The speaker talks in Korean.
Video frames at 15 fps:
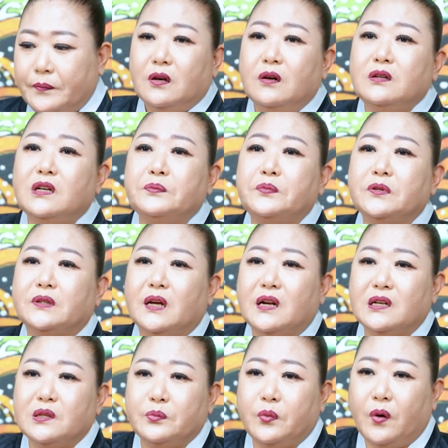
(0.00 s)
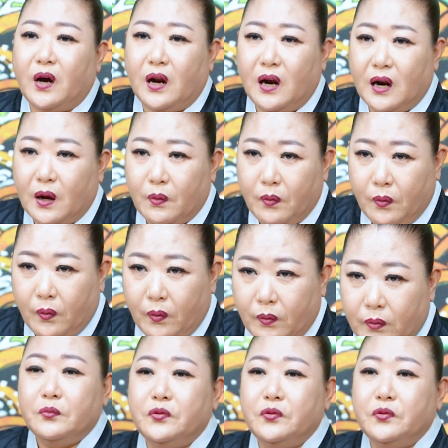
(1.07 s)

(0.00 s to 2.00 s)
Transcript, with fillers: 전기불 따라서 뭐 하려고.